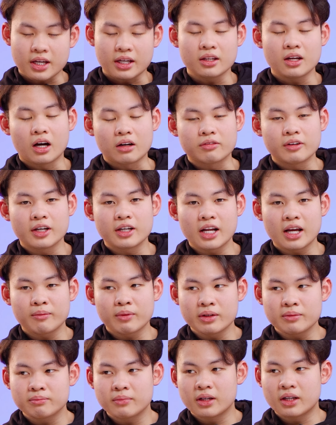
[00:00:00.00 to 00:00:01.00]
sẻ thật với anh em
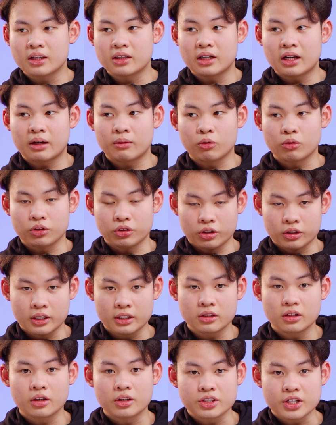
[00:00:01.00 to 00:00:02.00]
ấy, mình là một người
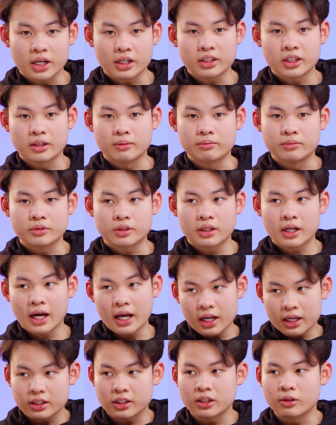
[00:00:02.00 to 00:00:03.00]
đã từng trải nghiệm
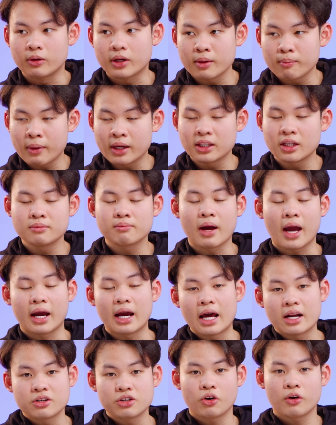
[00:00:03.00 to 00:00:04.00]
khá là nhiều các máy tính bảng
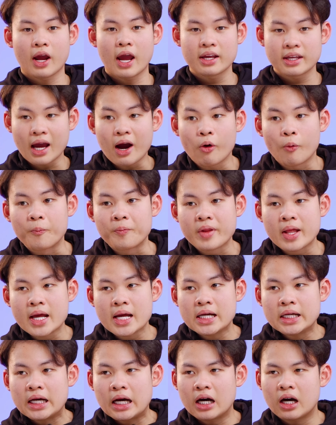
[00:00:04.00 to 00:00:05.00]
Android khác nhau
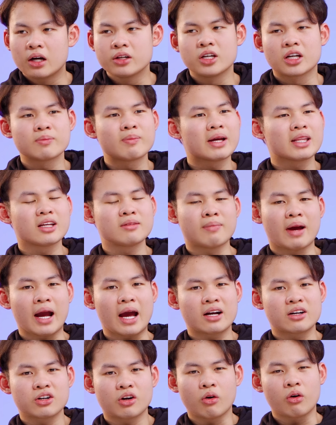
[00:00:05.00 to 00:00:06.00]
Ờ, những cái máy tính bảng
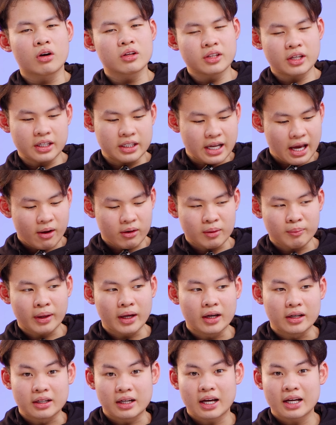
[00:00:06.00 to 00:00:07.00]
Android đó thì nào là
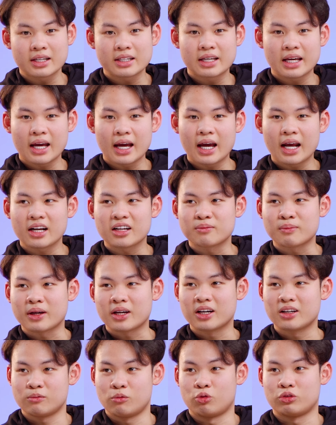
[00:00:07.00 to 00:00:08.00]
màn hình 2K này,
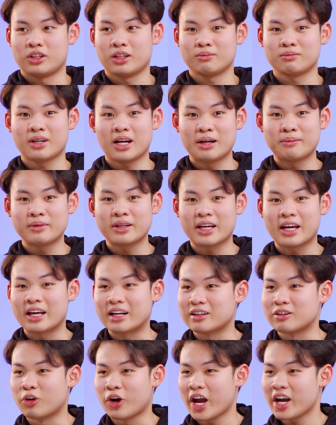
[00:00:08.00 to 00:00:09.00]
màn hình
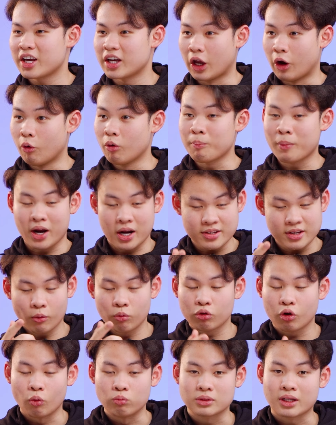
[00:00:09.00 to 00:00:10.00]
120Hz đồ các kiểu mà ở
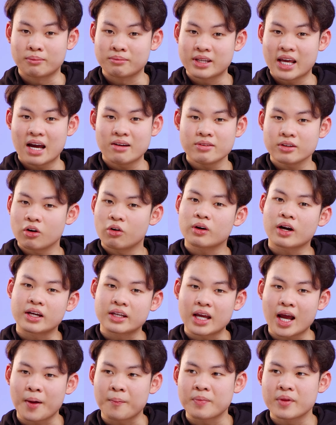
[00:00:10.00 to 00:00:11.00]
trong cùng tầm giá với con
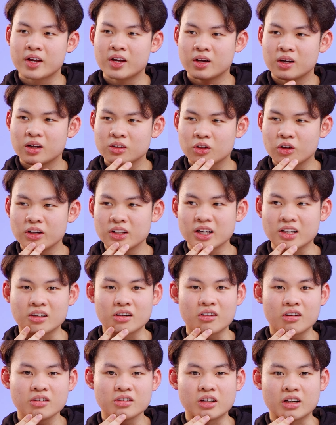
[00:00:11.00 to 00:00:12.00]
này nha tuy là
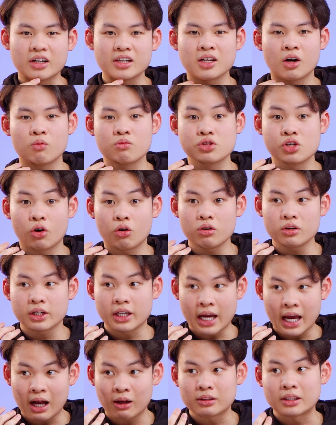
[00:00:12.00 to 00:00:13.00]
nó có những cái thông số
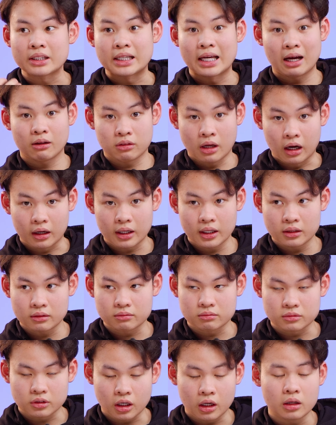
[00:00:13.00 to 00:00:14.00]
cao thì cao thật đấy
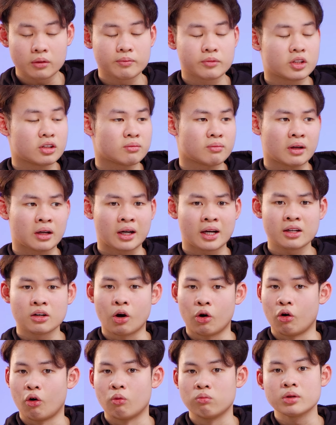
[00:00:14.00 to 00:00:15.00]
đó nhưng mà cái
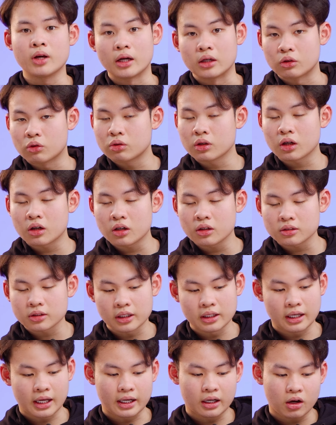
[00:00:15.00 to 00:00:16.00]
độ ổn định của nó
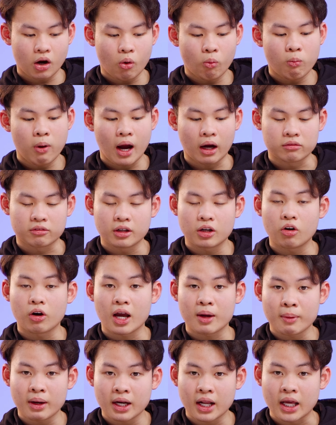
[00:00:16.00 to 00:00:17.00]
thì lại không bằng với con
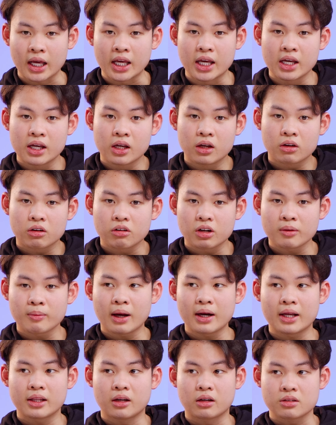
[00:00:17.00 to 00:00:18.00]
iPad này con
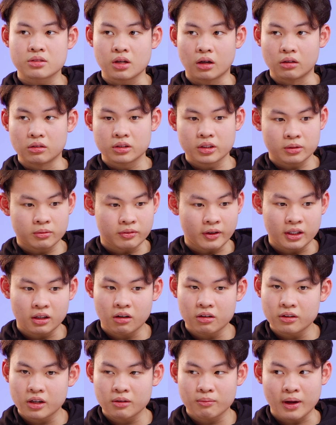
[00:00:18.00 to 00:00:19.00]
iPad này thật sự thì phải
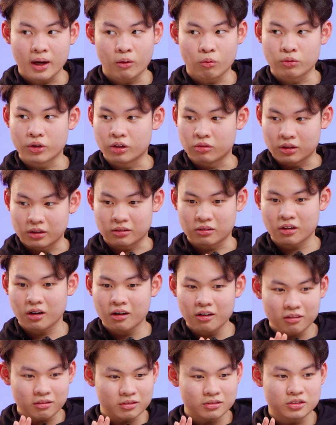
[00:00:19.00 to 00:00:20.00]
nói với các bạn một điều là
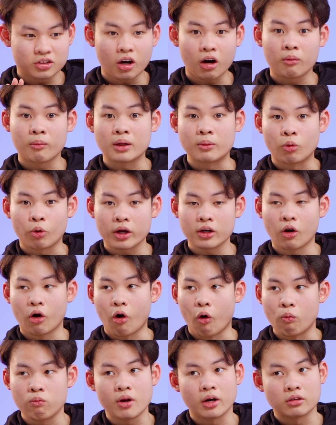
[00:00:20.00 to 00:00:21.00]
nó cho mình một cái
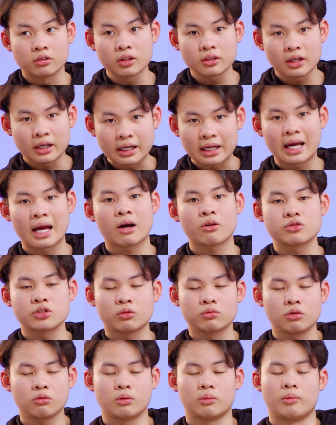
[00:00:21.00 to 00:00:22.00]
độ ổn định rất là cao
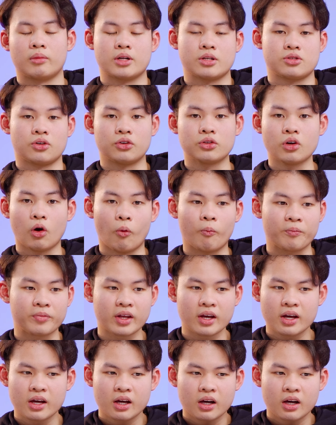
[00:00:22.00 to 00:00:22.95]
trong lúc mà mình sử dụng